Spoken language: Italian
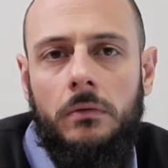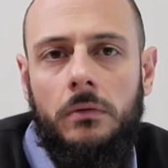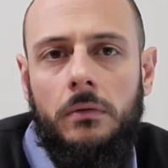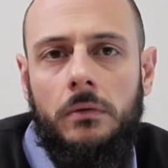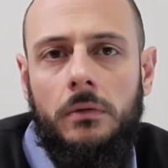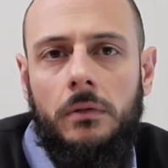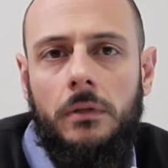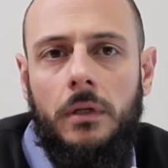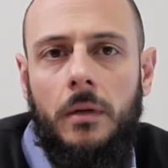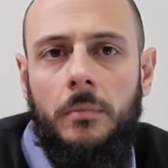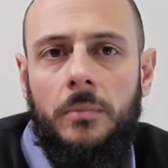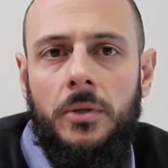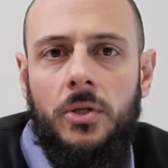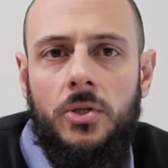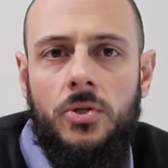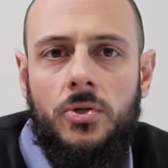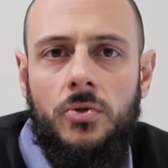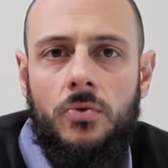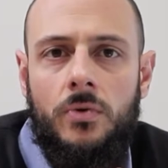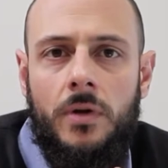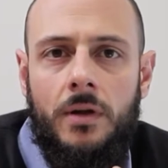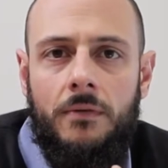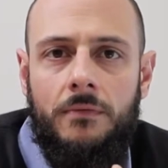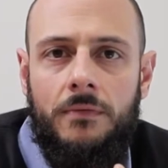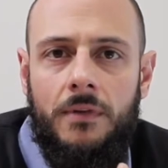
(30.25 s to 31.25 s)
eh, la
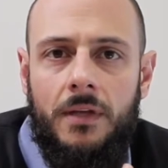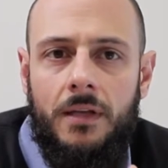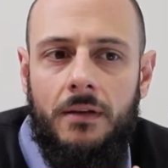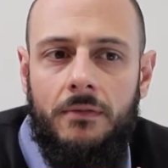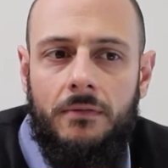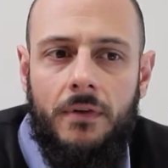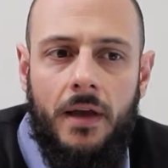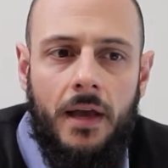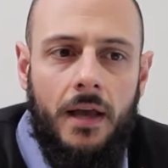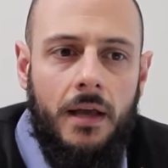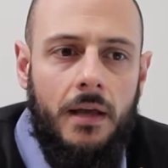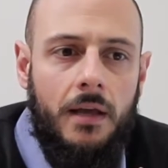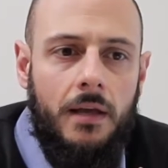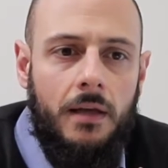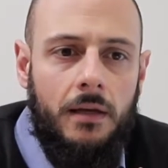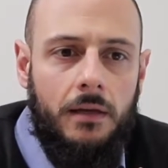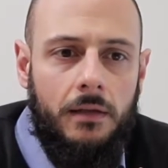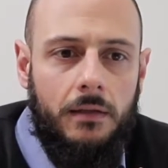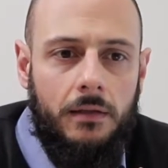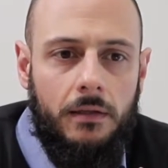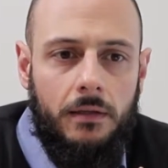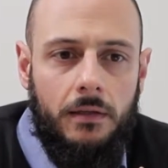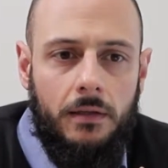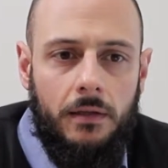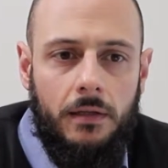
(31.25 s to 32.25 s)
persona vive
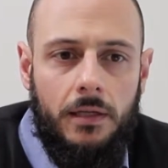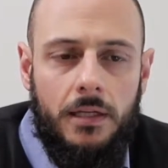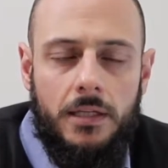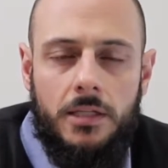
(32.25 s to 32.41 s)
eh,